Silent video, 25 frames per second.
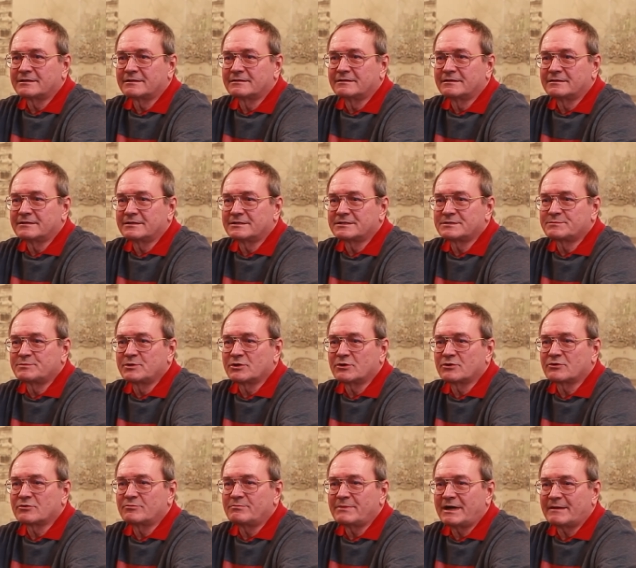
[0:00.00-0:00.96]
y,
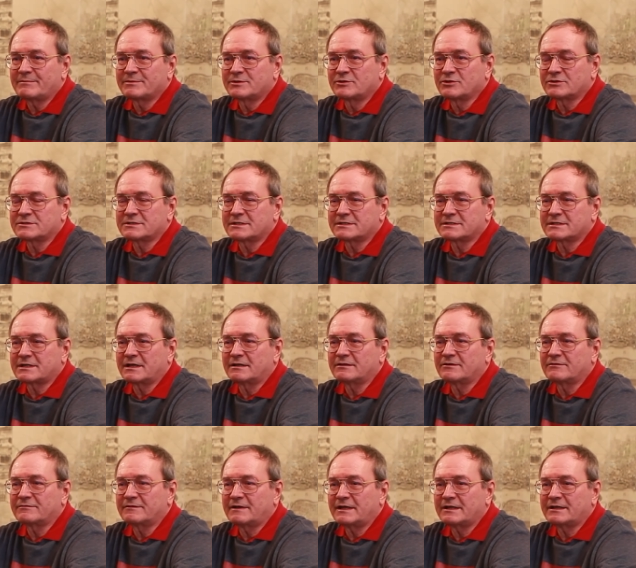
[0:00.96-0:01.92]
zbioru map do
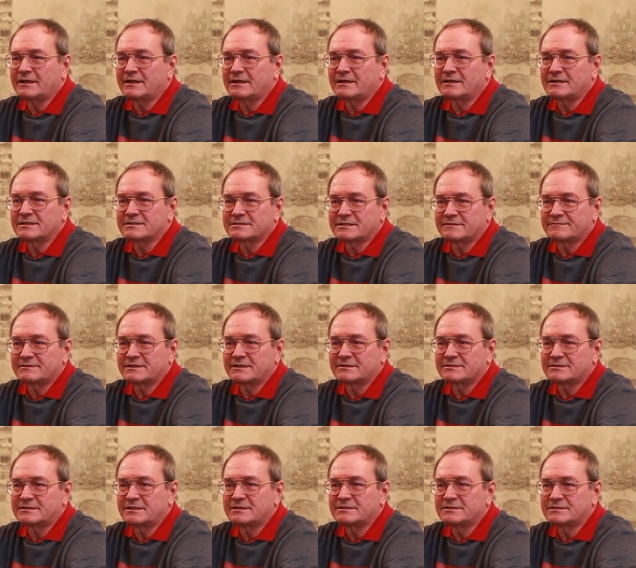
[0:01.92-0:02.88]
zeskanowania jakiejś
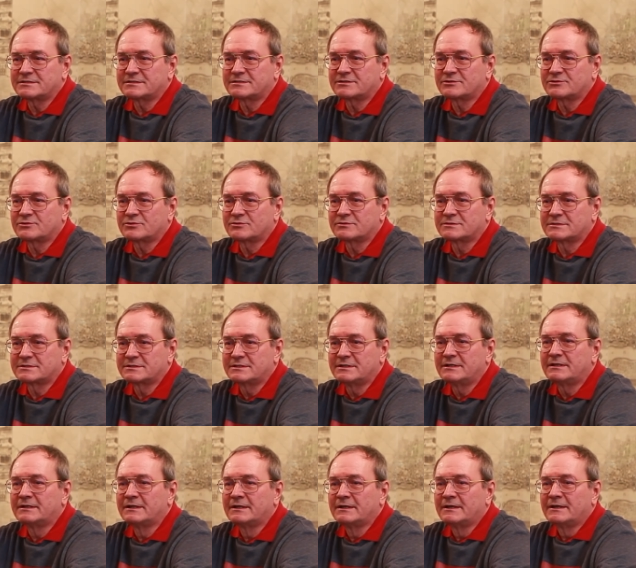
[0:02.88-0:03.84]
zewnętrznej
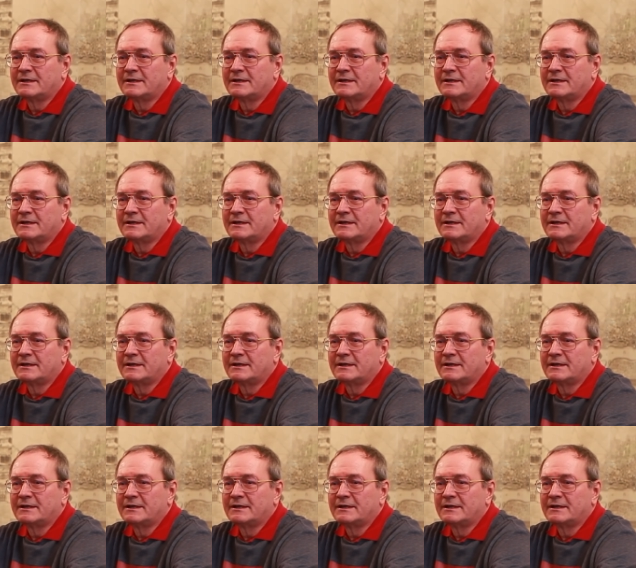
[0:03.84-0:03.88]
instytucji.